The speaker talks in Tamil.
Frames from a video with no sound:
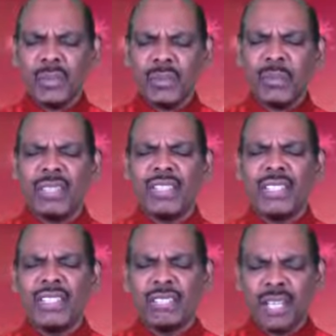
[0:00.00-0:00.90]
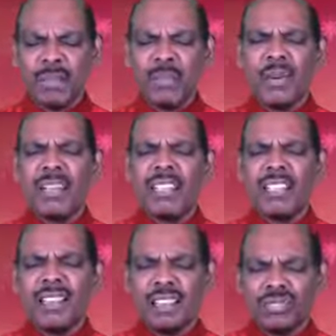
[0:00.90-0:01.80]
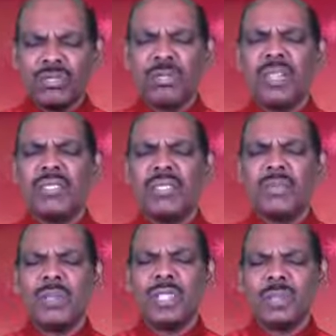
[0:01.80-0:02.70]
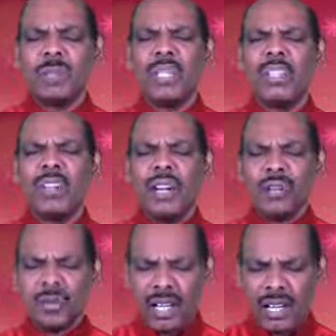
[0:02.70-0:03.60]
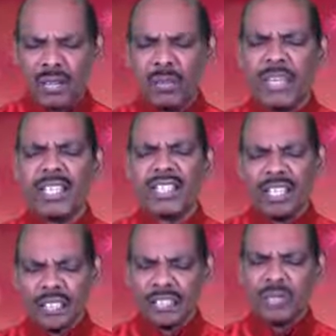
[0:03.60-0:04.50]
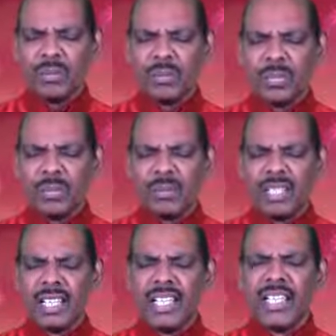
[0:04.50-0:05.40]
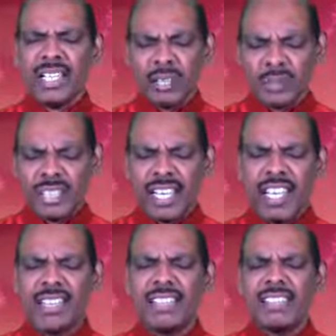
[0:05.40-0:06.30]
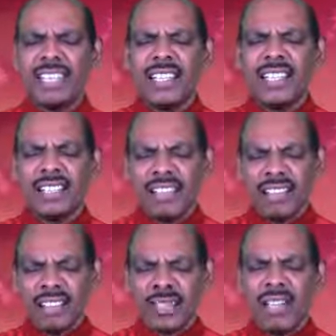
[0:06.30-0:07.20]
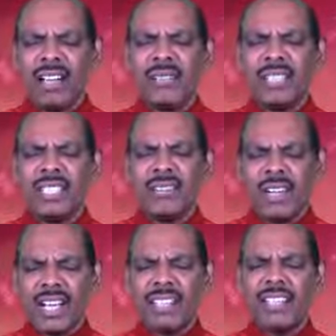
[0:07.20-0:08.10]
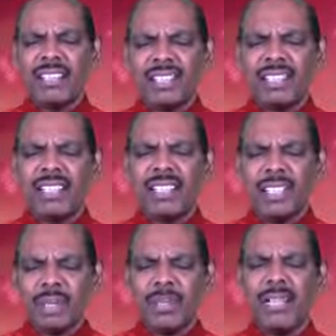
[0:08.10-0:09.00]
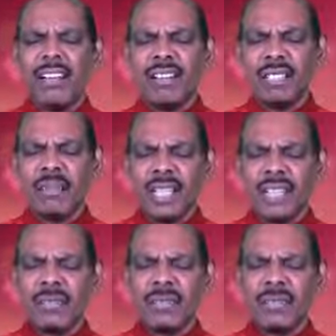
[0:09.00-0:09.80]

குடும்பத்தை சிறப்பாக நீர் ஆசீர்வாதத்தில் இருப்பதற்காகவும் நாங்கள் உமக்கு நன்றி கூறுகிறோம் இதோ இந்த நேரத்திலே இந்த அறுபதாவது வயதை தந்திருக்கிற அன்பின் ஆண்டவரே